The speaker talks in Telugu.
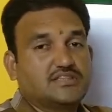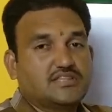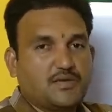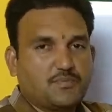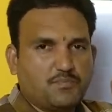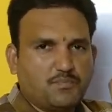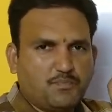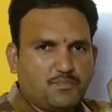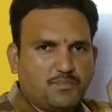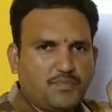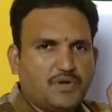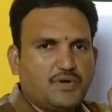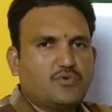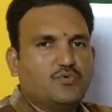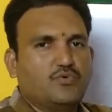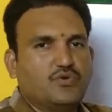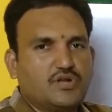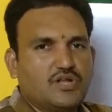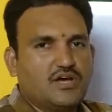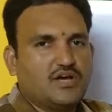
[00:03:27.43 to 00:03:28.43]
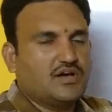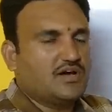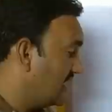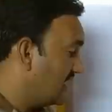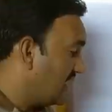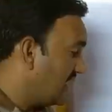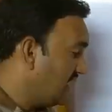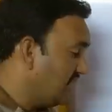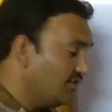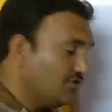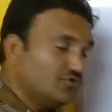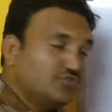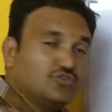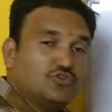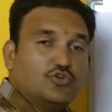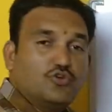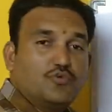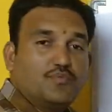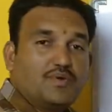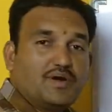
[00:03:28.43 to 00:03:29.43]
తప్పకుండా
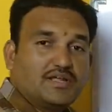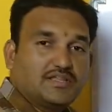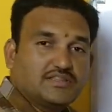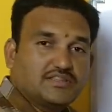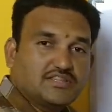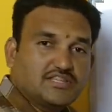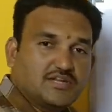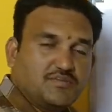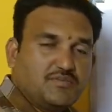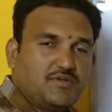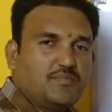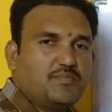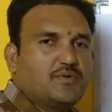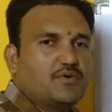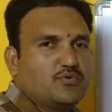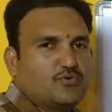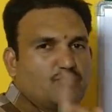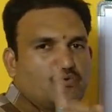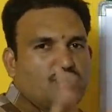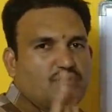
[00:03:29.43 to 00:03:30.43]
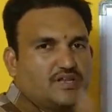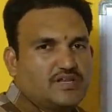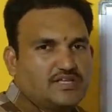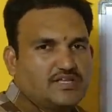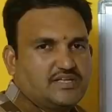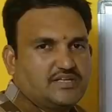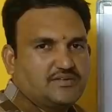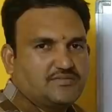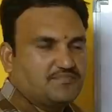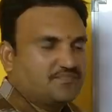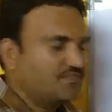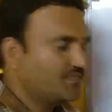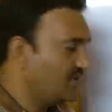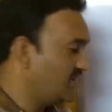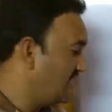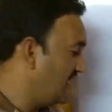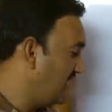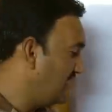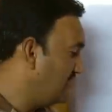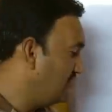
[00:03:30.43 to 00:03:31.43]
నైరుతిలో మాత్రమే పడుకోవాలి
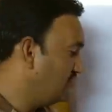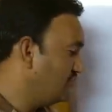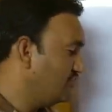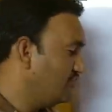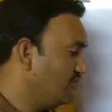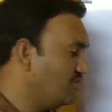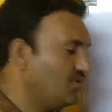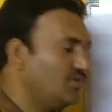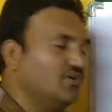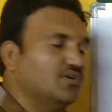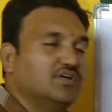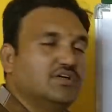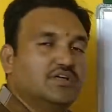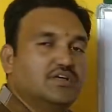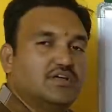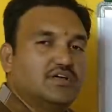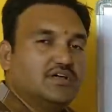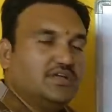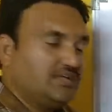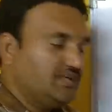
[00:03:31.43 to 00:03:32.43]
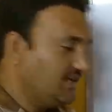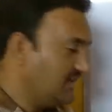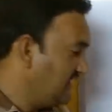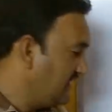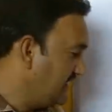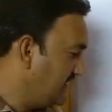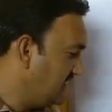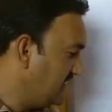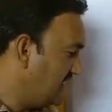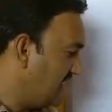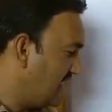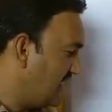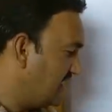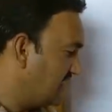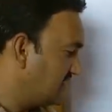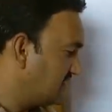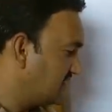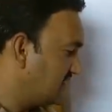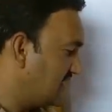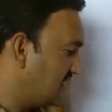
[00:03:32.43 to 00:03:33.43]
నైరుతిలో ఇది
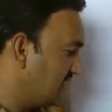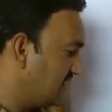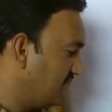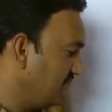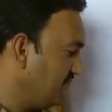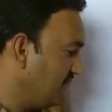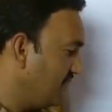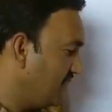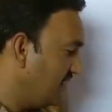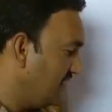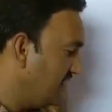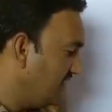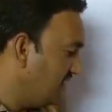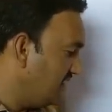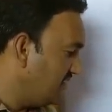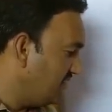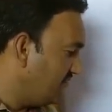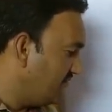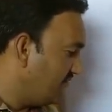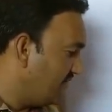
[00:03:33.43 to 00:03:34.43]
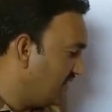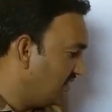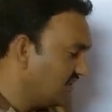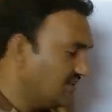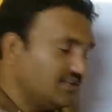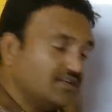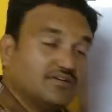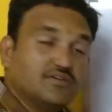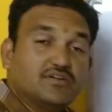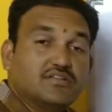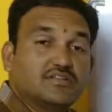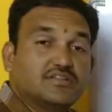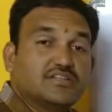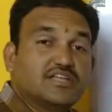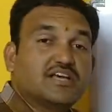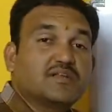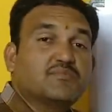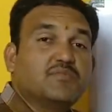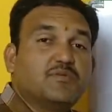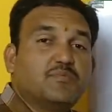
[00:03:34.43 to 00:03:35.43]
ఆయన స్థానం ఇది వాళ్ళ
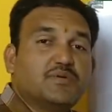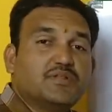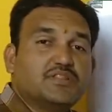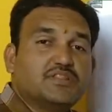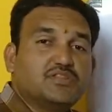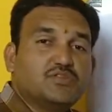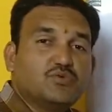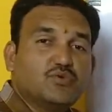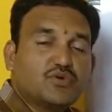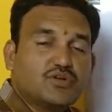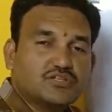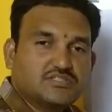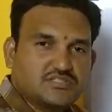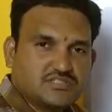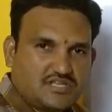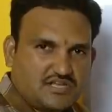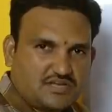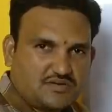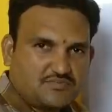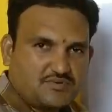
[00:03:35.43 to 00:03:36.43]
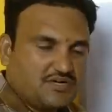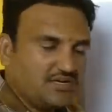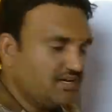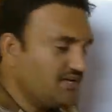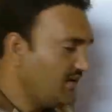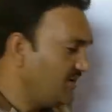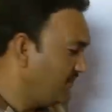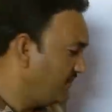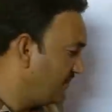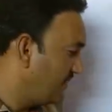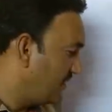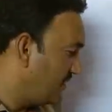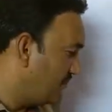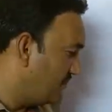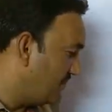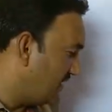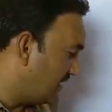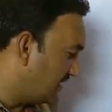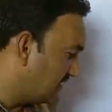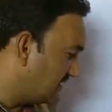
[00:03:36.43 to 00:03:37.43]
ధర్మపత్ని యొక్క స్థానం అంటే
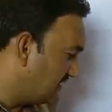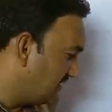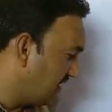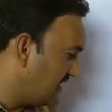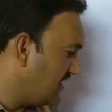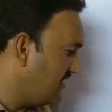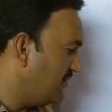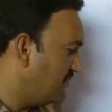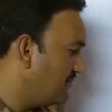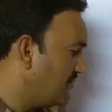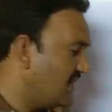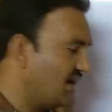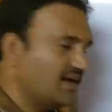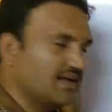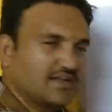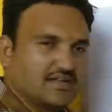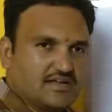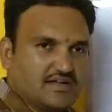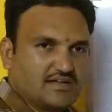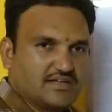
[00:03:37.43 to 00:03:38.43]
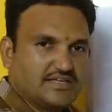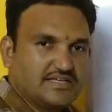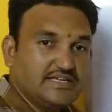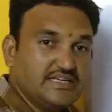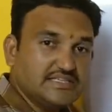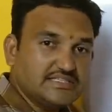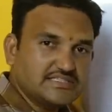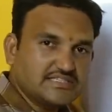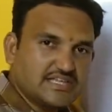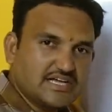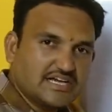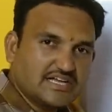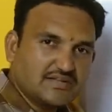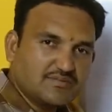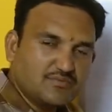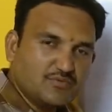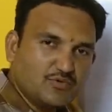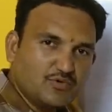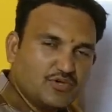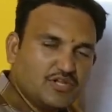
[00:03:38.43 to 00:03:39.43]
భర్త భార్య ఈ
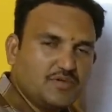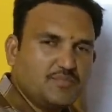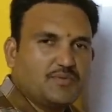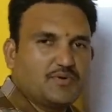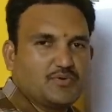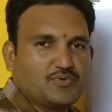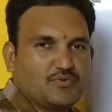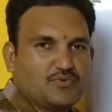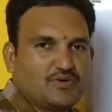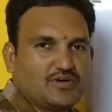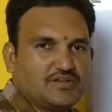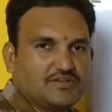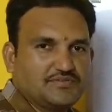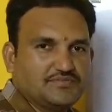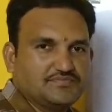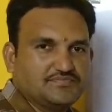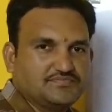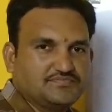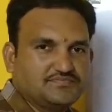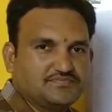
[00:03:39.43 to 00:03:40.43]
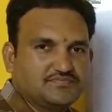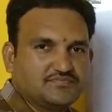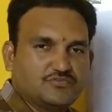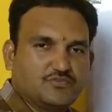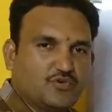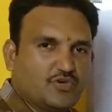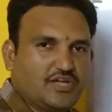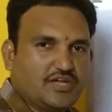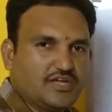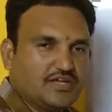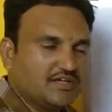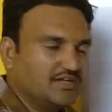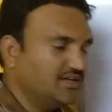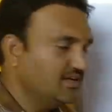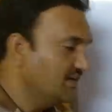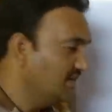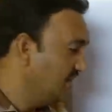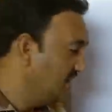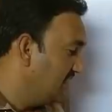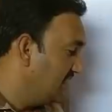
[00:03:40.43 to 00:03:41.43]
స్థానంలోనే పడుకోవాలి ఓకే
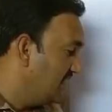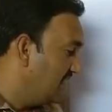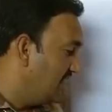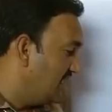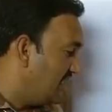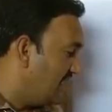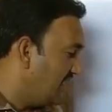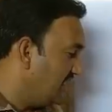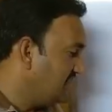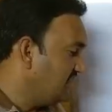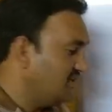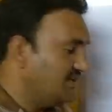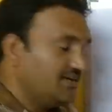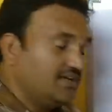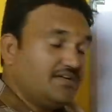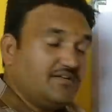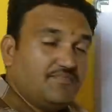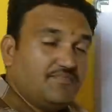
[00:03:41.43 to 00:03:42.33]
అయితే